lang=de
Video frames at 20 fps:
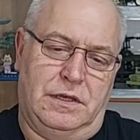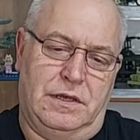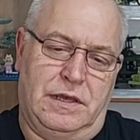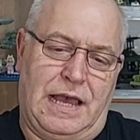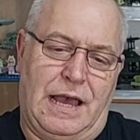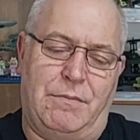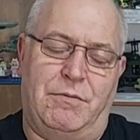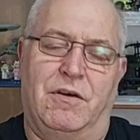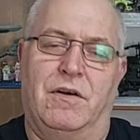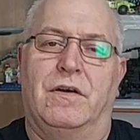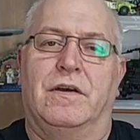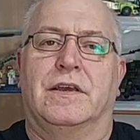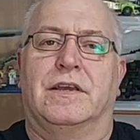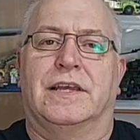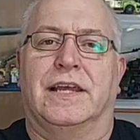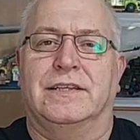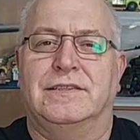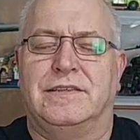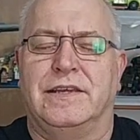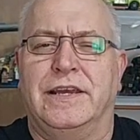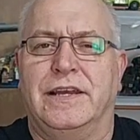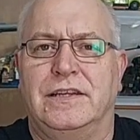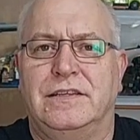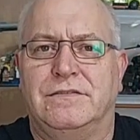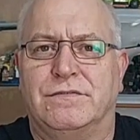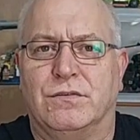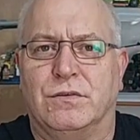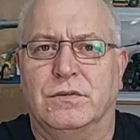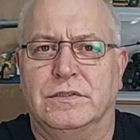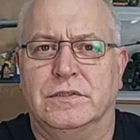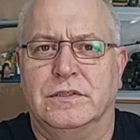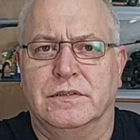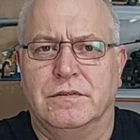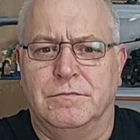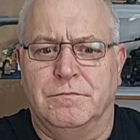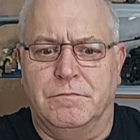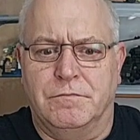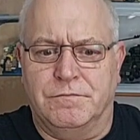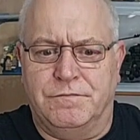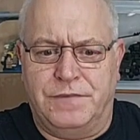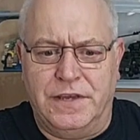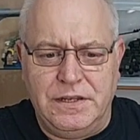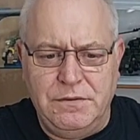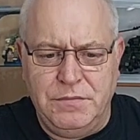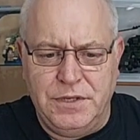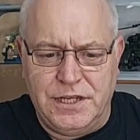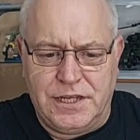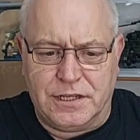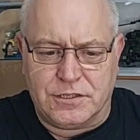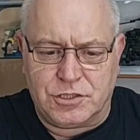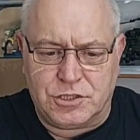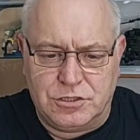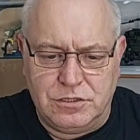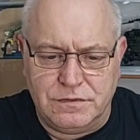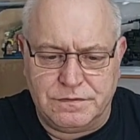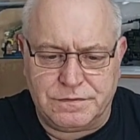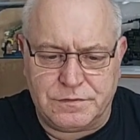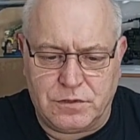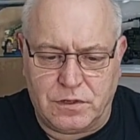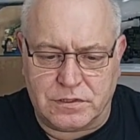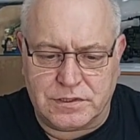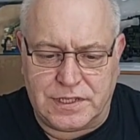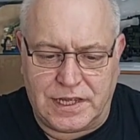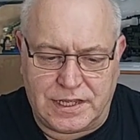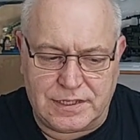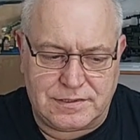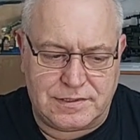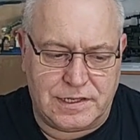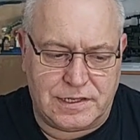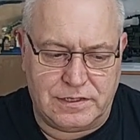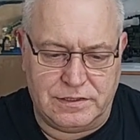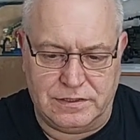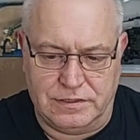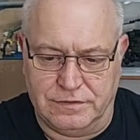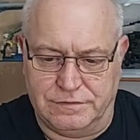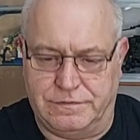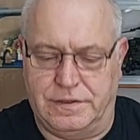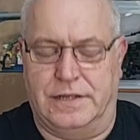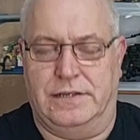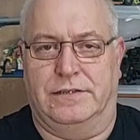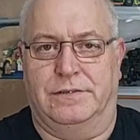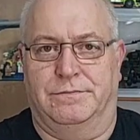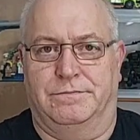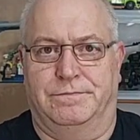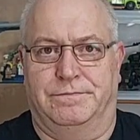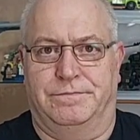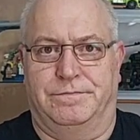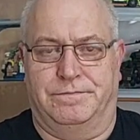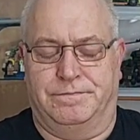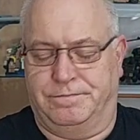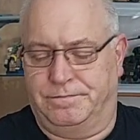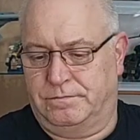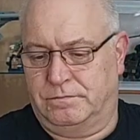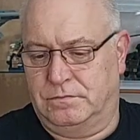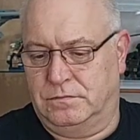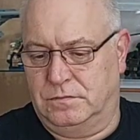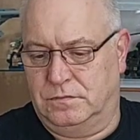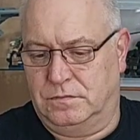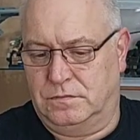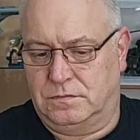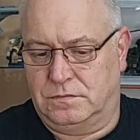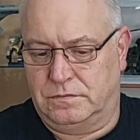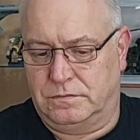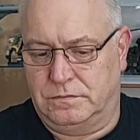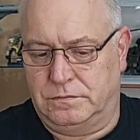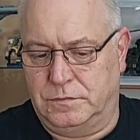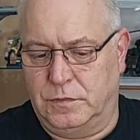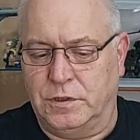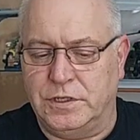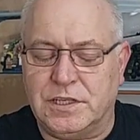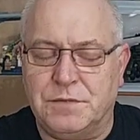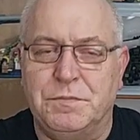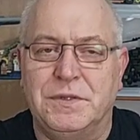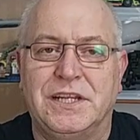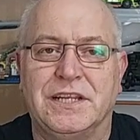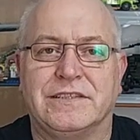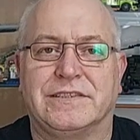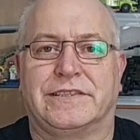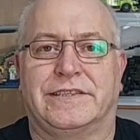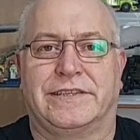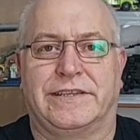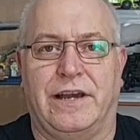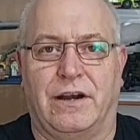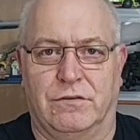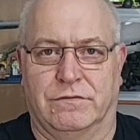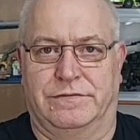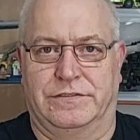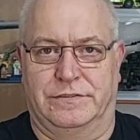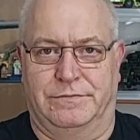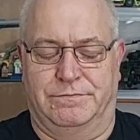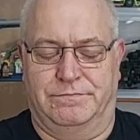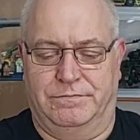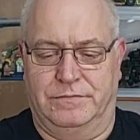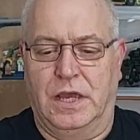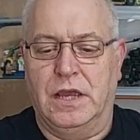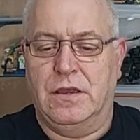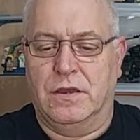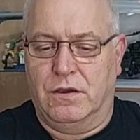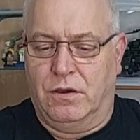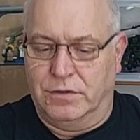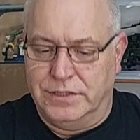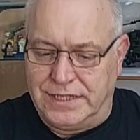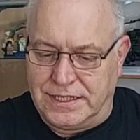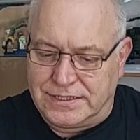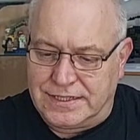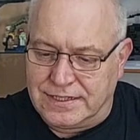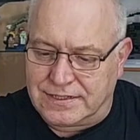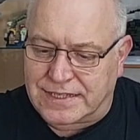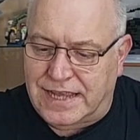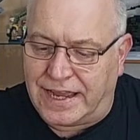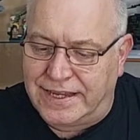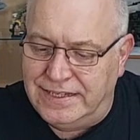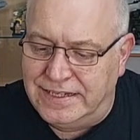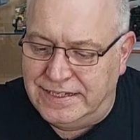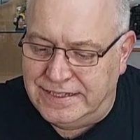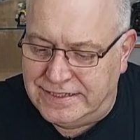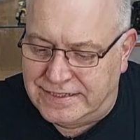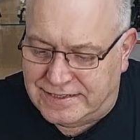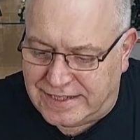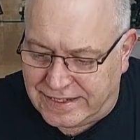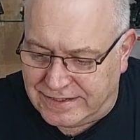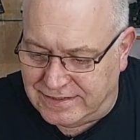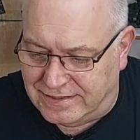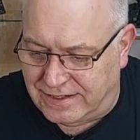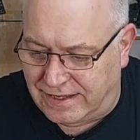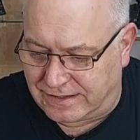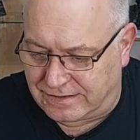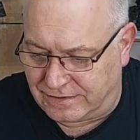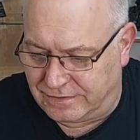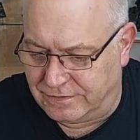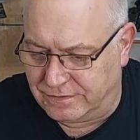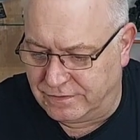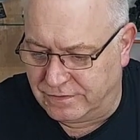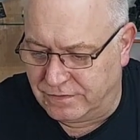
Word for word: Aber ganz ehrlich, Freunde, wenn mir das Schiff doch Tatsache gefällt und ich mir das kaufe und das jetzt keine Lizenz hat,